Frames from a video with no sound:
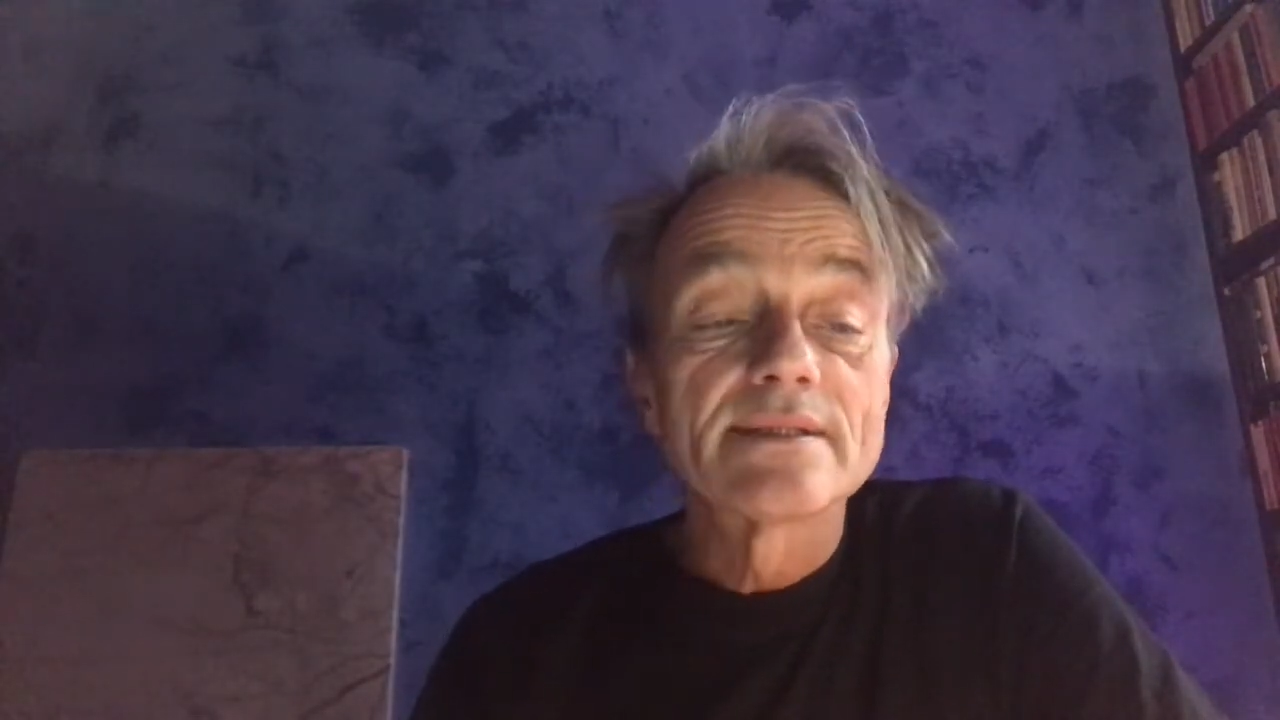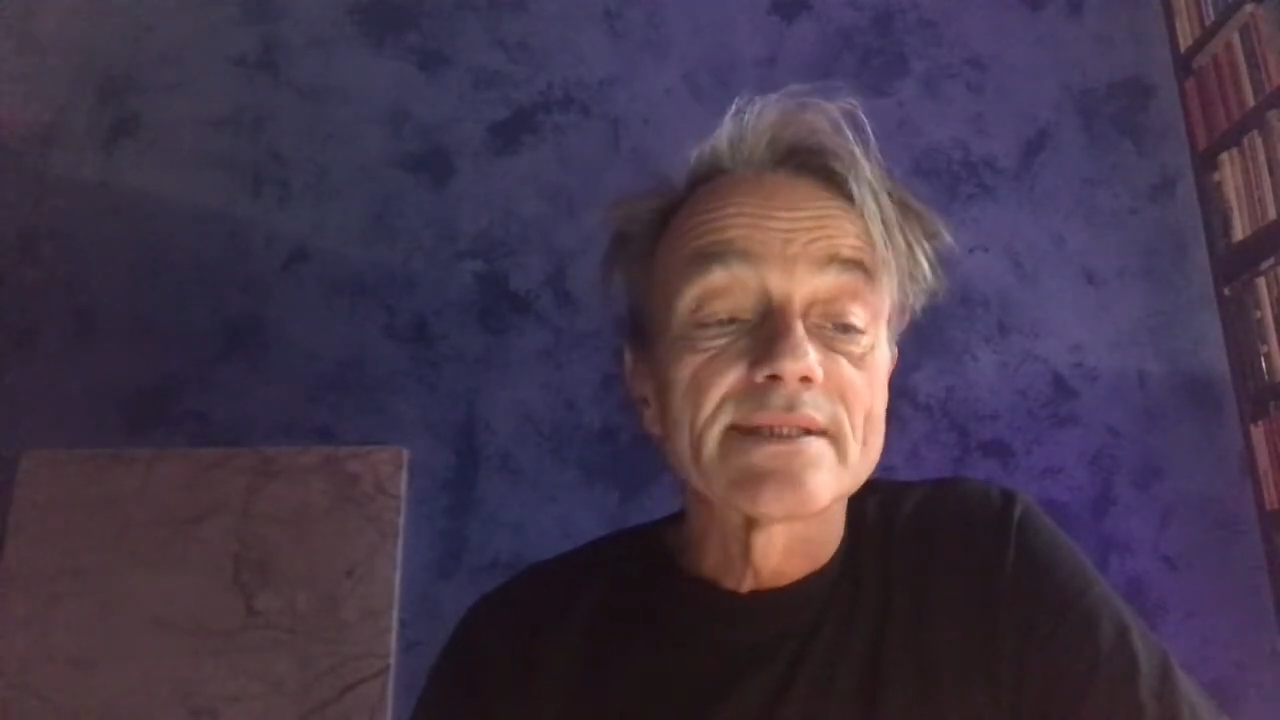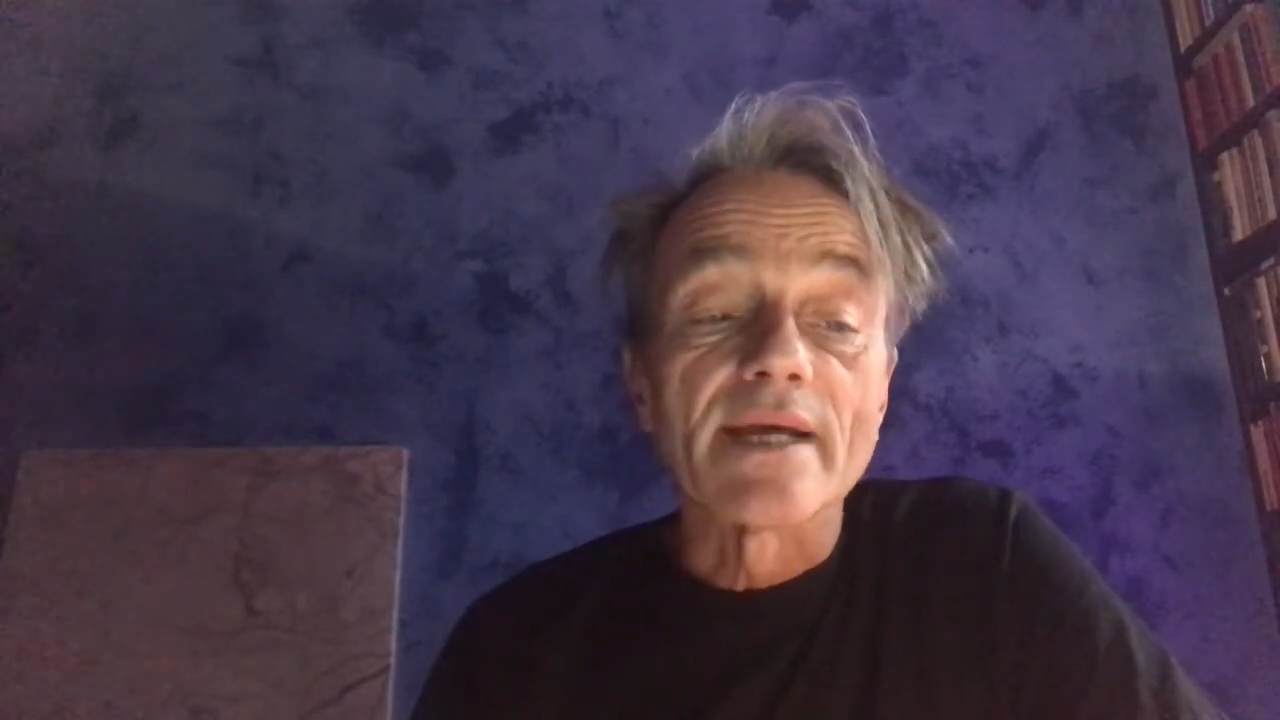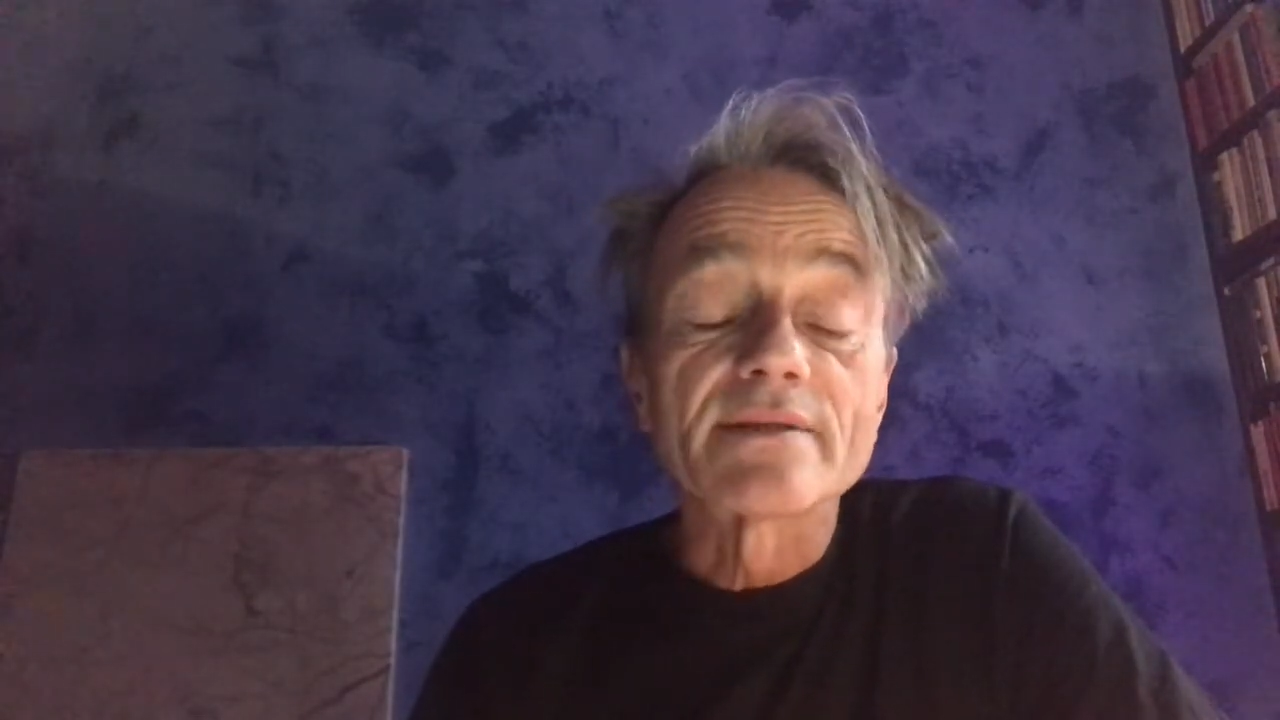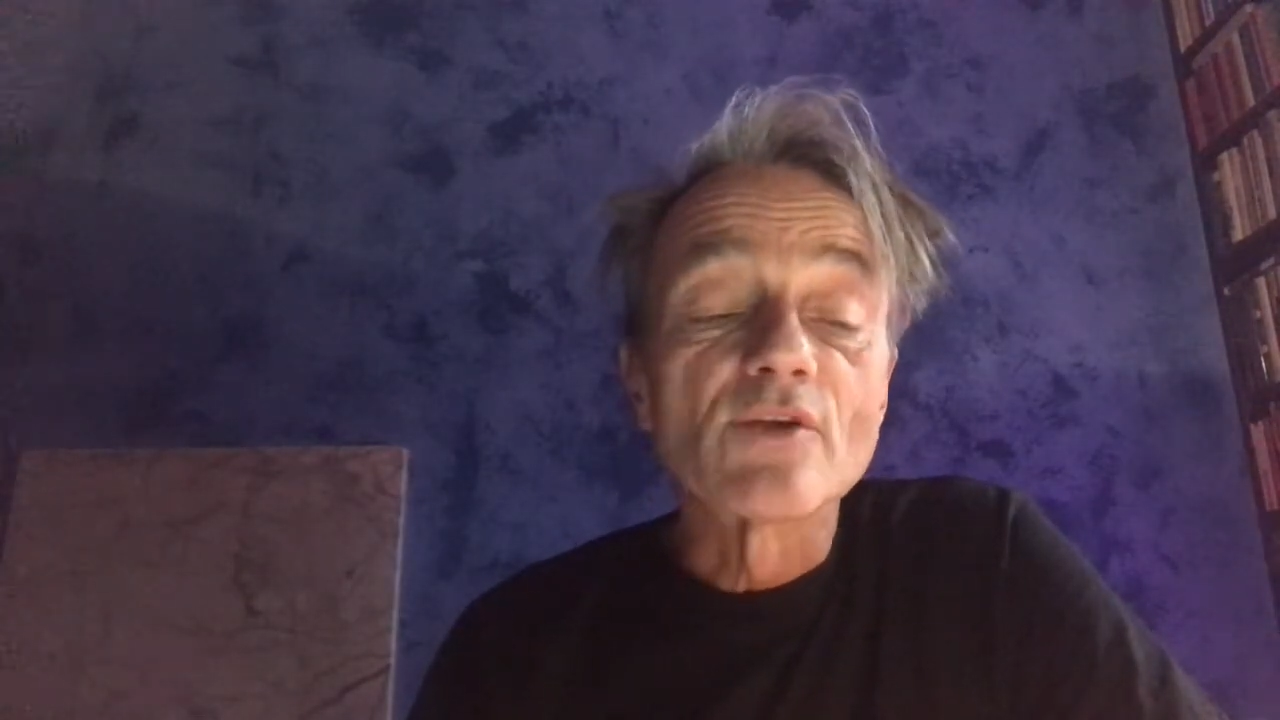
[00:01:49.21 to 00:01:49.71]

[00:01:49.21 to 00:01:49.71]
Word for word: zeigte